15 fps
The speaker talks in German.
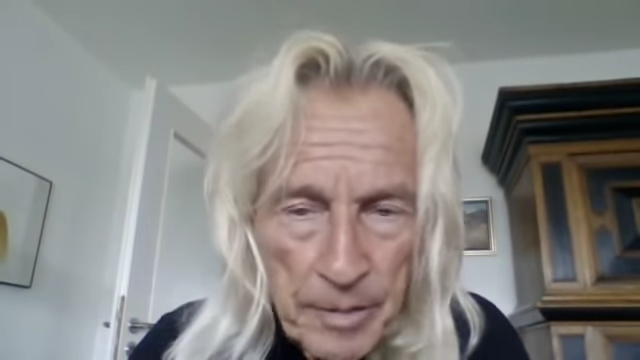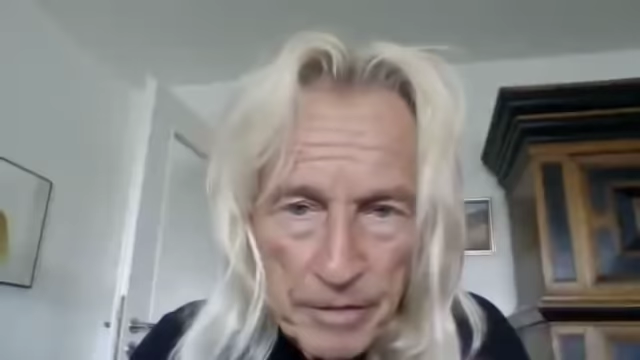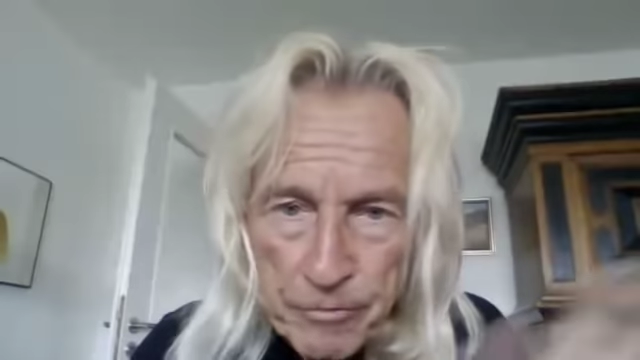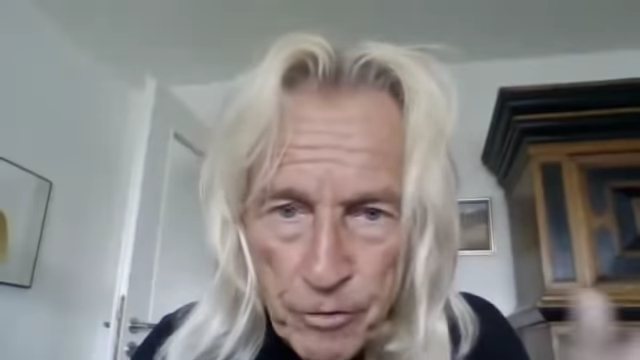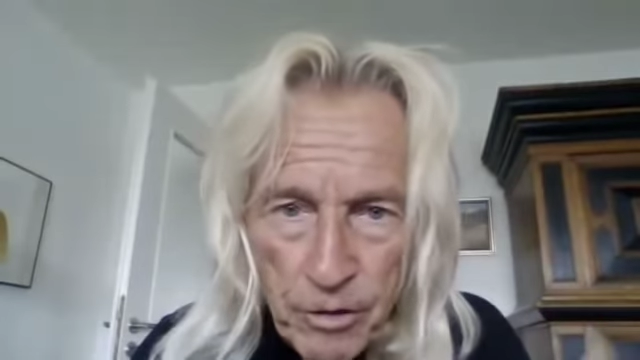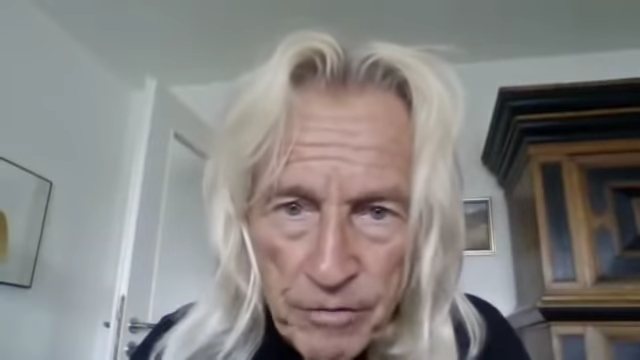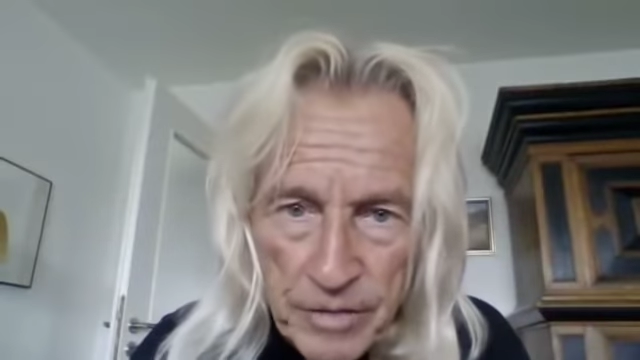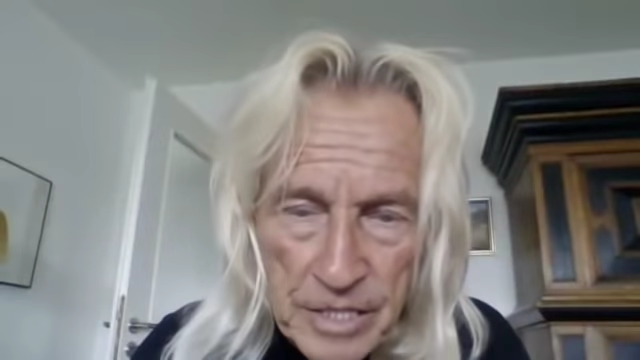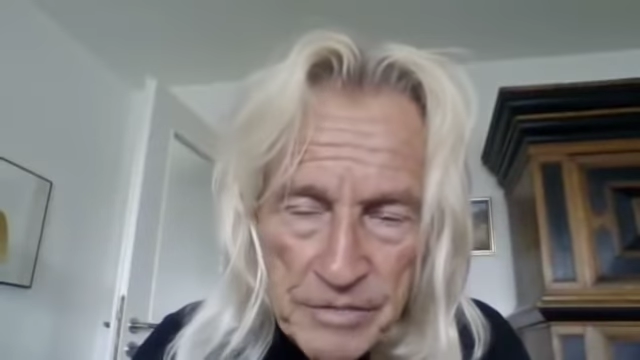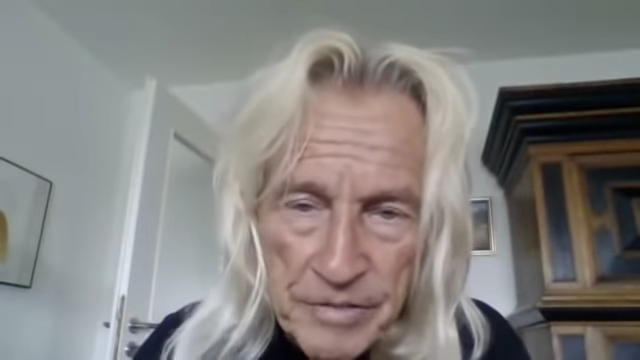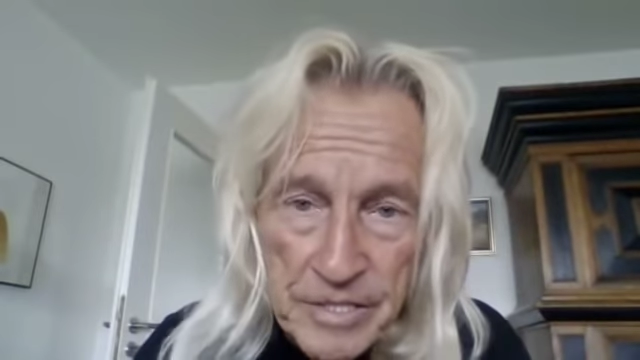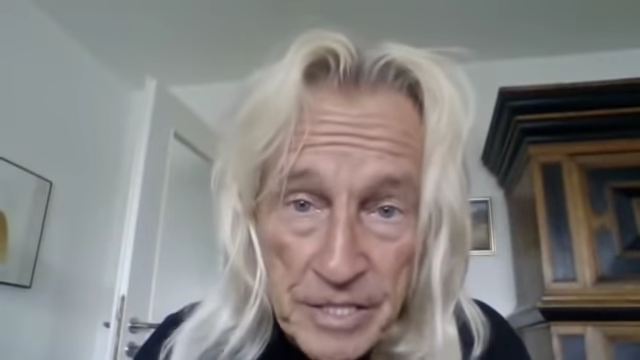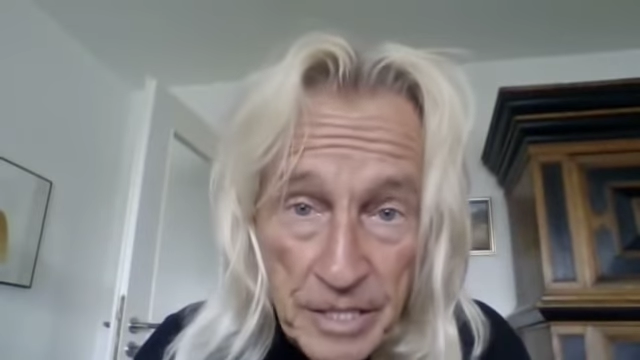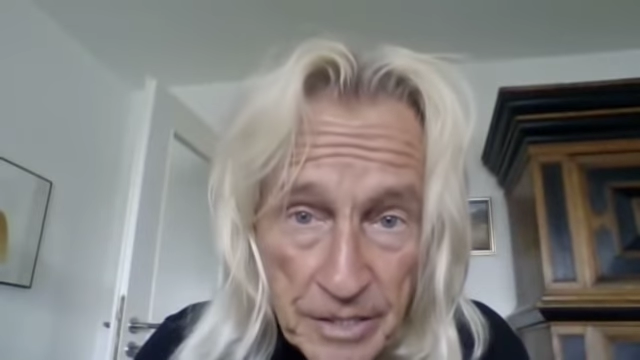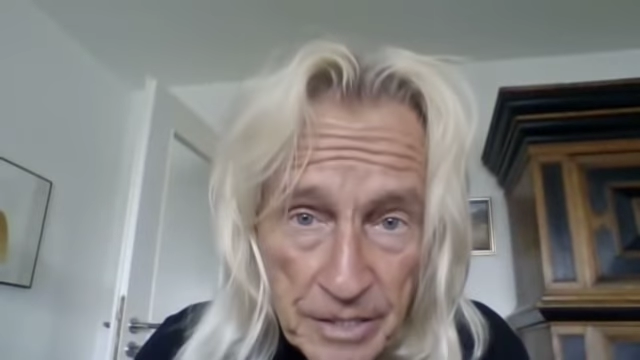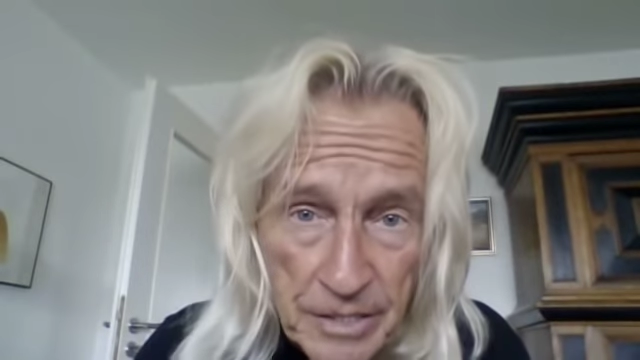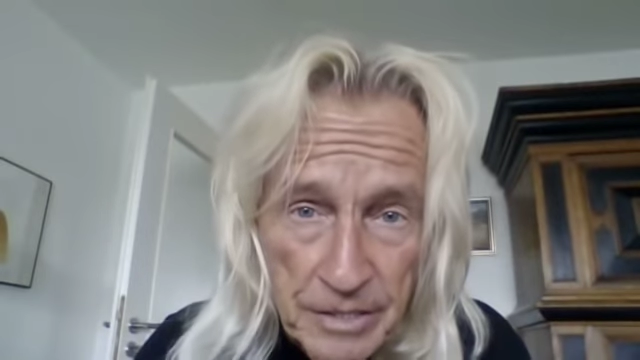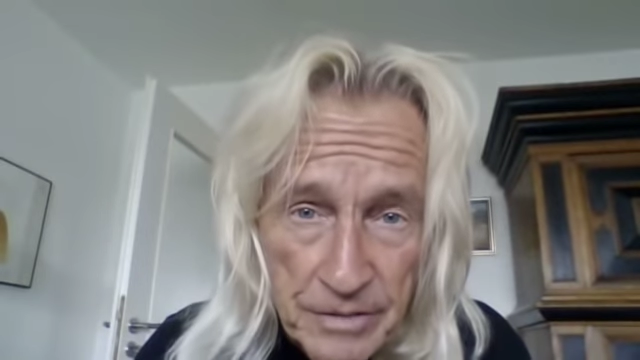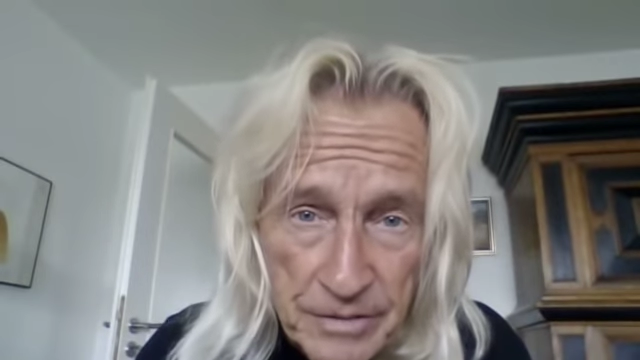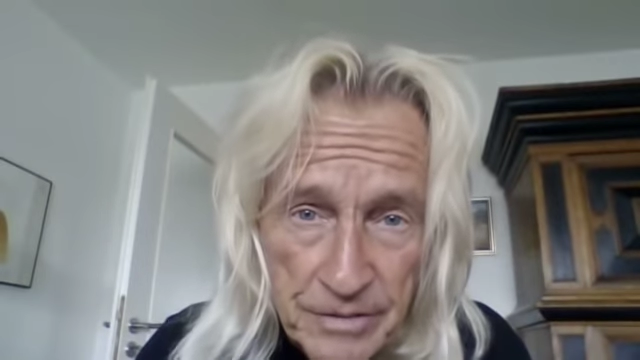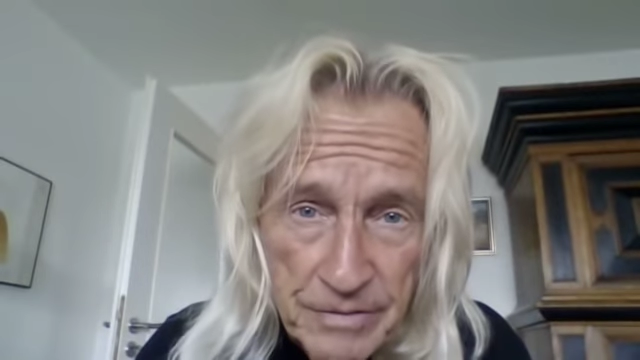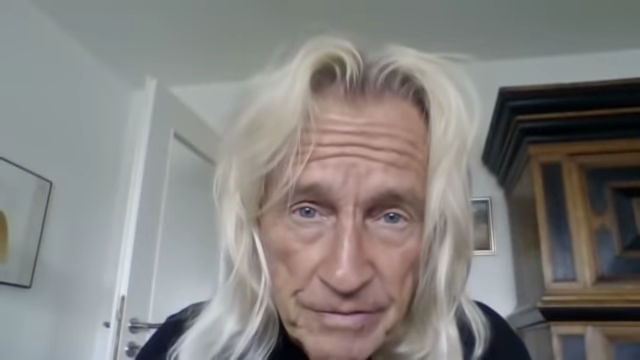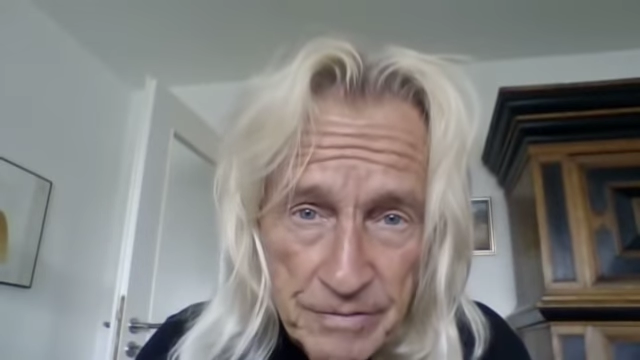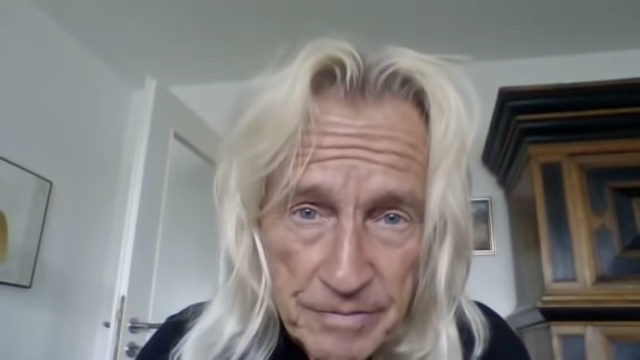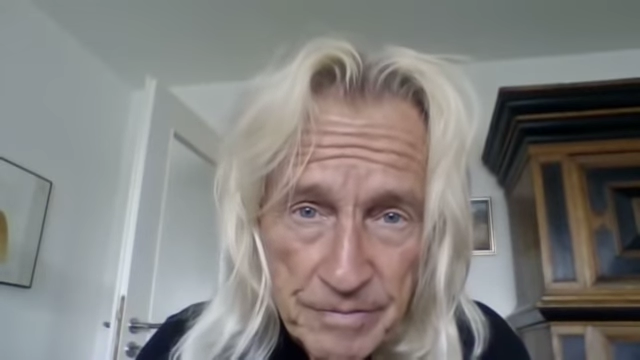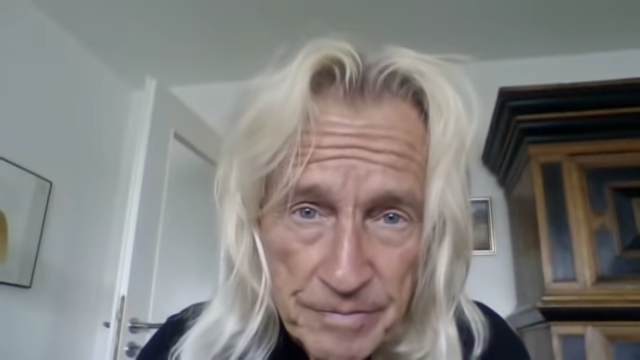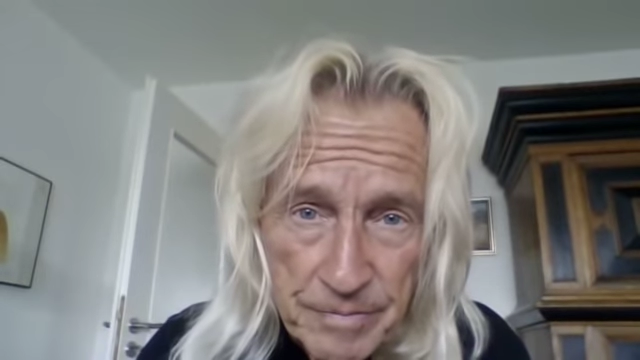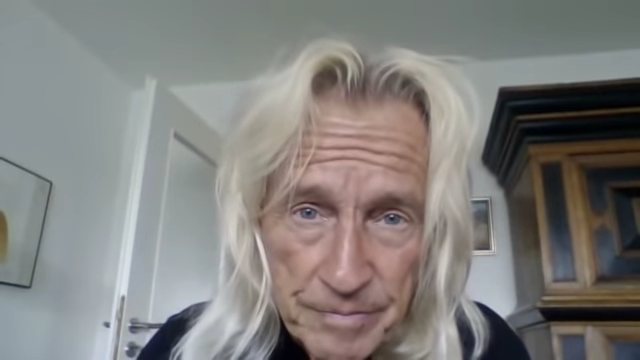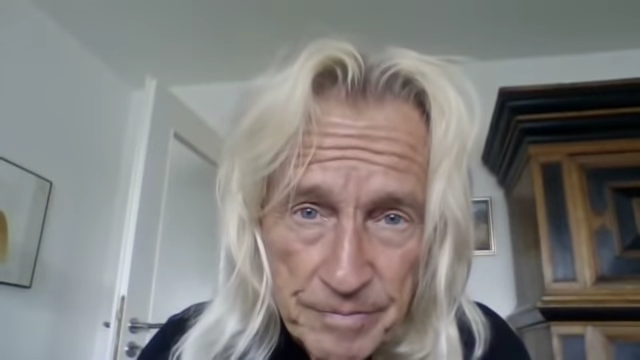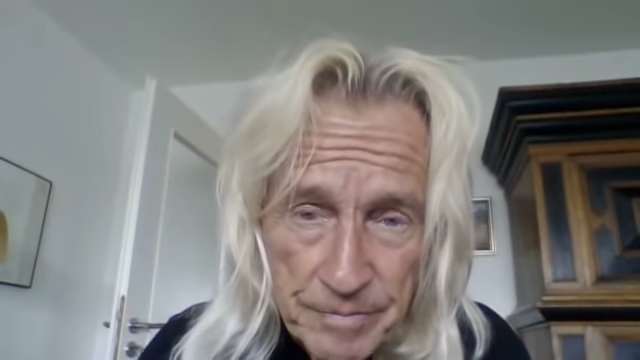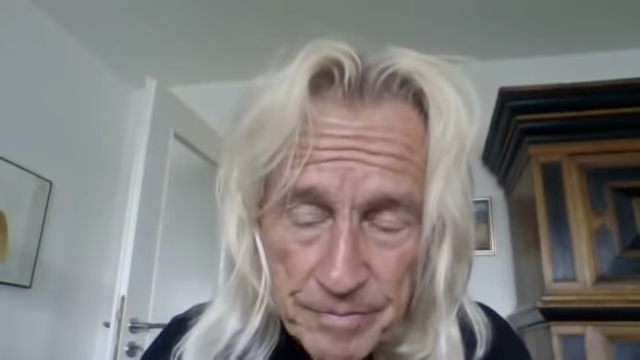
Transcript: Aber davor war es was anderes.